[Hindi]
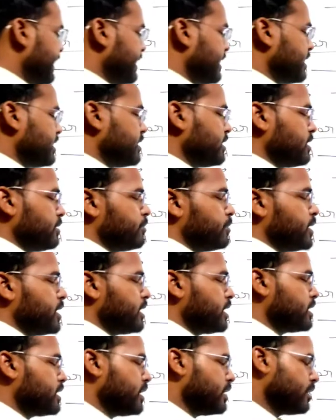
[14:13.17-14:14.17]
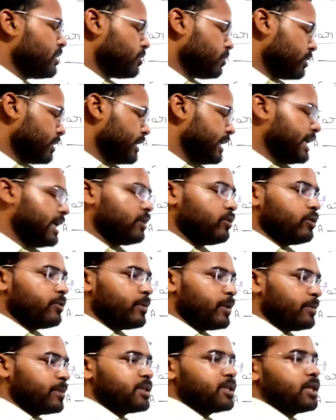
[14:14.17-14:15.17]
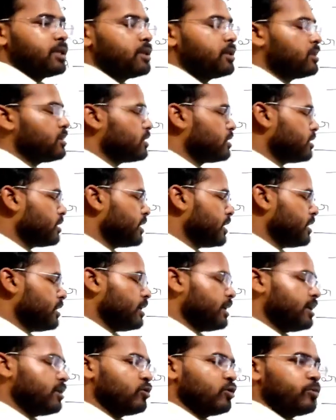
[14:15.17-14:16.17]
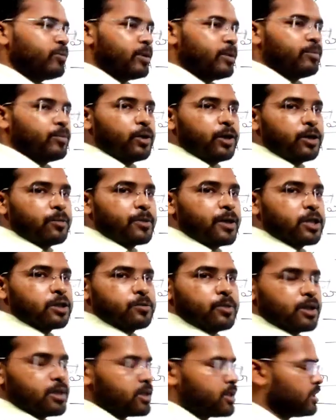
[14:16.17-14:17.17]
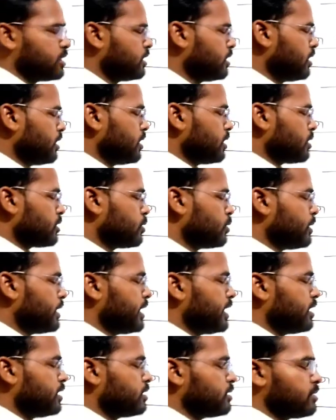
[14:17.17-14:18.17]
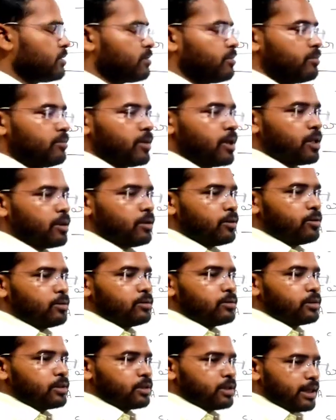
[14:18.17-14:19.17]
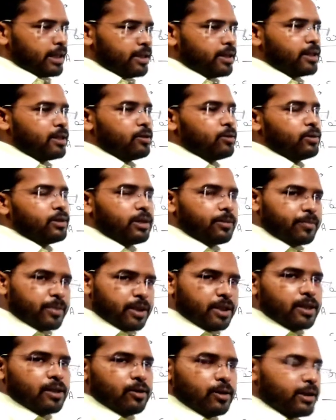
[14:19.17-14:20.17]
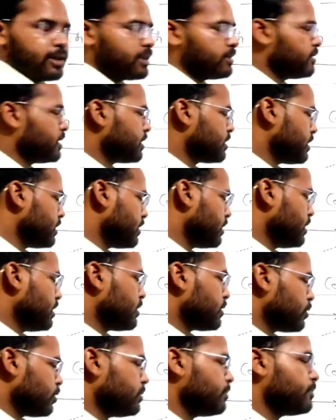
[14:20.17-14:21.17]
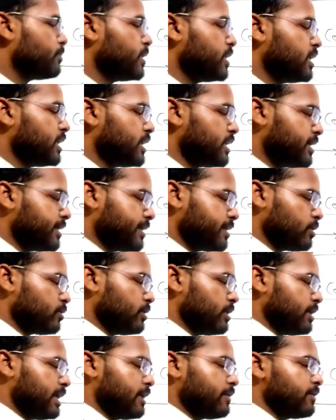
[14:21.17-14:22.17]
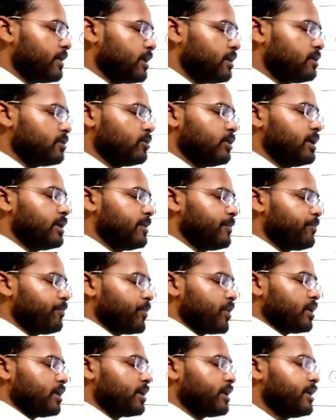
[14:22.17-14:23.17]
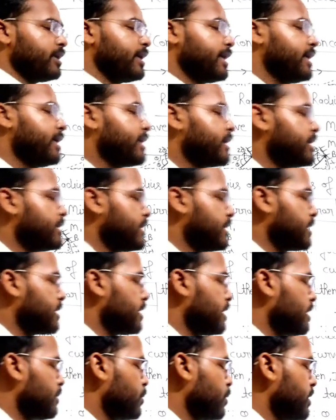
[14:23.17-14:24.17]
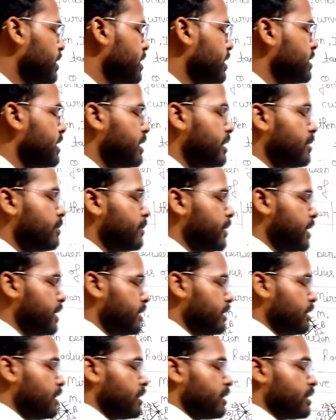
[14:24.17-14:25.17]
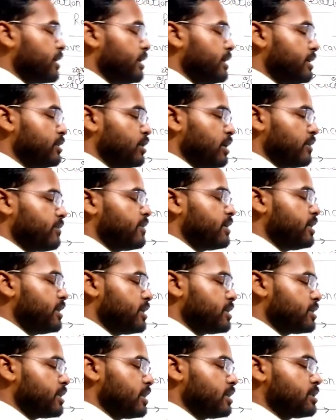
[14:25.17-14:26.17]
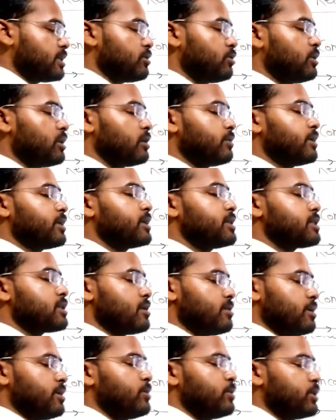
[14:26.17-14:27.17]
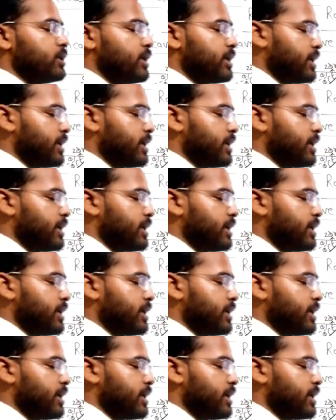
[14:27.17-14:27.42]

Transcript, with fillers: एन की जगह पी आ जाएगा क्योंकि एन और पी में ज़्यादा अंतर नहीं है ना एन और पी पॉइंट पास पास हैं तो एन मान लो एन ले लो या पी ले लो एक ही बात है तो हम पी ले रहे हैं तो एफ एन जो है यानी एन की जगह क्या पॉइंट आ जाएगा पी यानी जो एफ एन डिस्टेंस है वो लगभग किसके बराबर हो